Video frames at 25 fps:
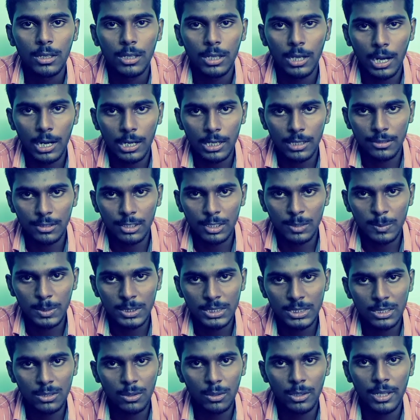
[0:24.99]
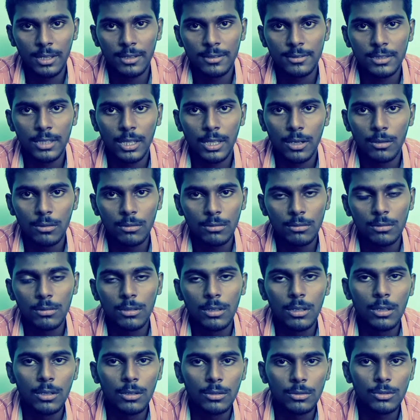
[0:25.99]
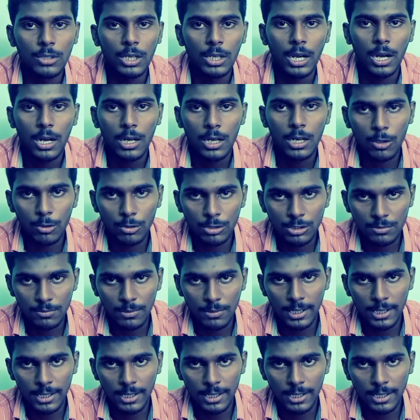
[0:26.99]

ఇక్కడ తిరుపతిలోనే ఇస్తారు సో ఇక్కడికి వచ్చి